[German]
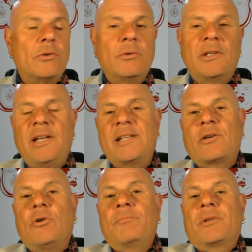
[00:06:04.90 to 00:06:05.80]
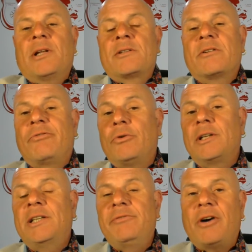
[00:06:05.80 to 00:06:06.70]
und jetzt kommt dann
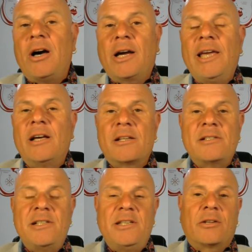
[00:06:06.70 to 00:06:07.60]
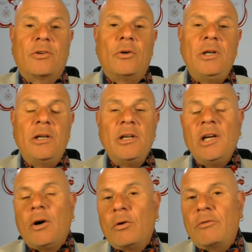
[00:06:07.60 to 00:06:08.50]
sofort die Frage, ja, das ist ja toll
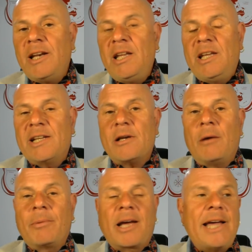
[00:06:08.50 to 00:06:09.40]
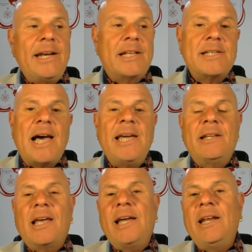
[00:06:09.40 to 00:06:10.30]
und wenn ich jetzt aber keine
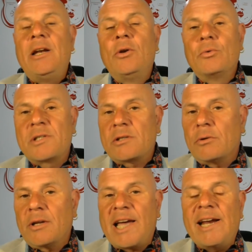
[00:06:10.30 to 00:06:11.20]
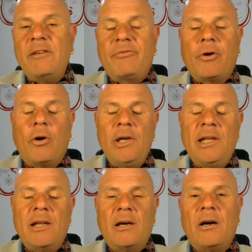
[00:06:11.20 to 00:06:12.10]
Zeit, keine Lust oder keine
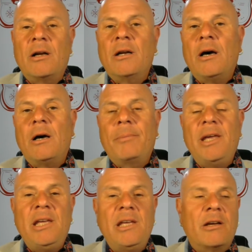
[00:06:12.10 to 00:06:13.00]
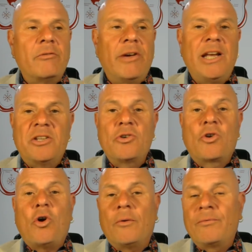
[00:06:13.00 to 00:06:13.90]
Freude daran habe,
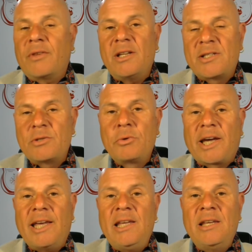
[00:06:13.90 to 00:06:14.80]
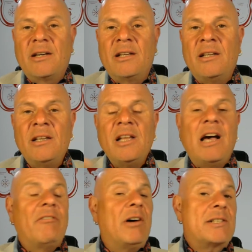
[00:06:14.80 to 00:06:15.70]
irgendwelchen Content zu kreieren,
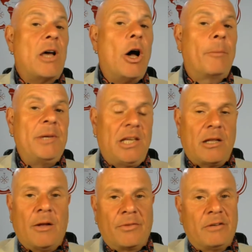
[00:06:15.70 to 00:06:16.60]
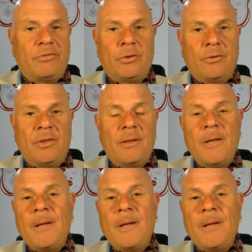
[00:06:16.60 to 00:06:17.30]
was habe ich dann davon?